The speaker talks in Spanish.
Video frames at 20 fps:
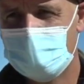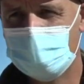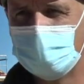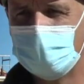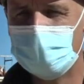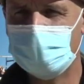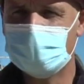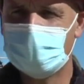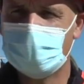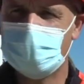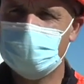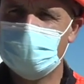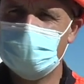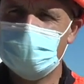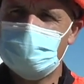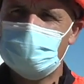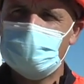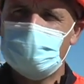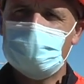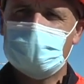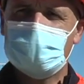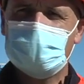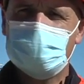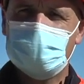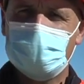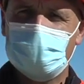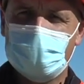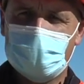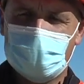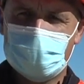plantas de este tipo para
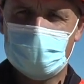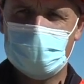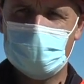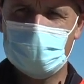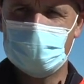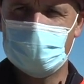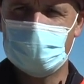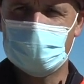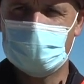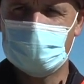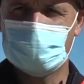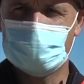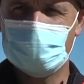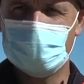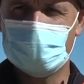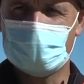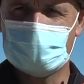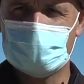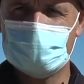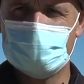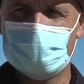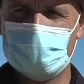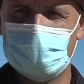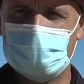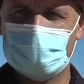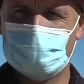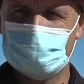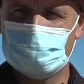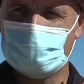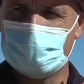valorizar lo que son los residuos de la
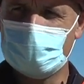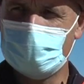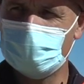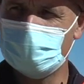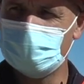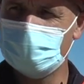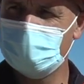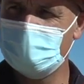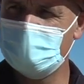construcción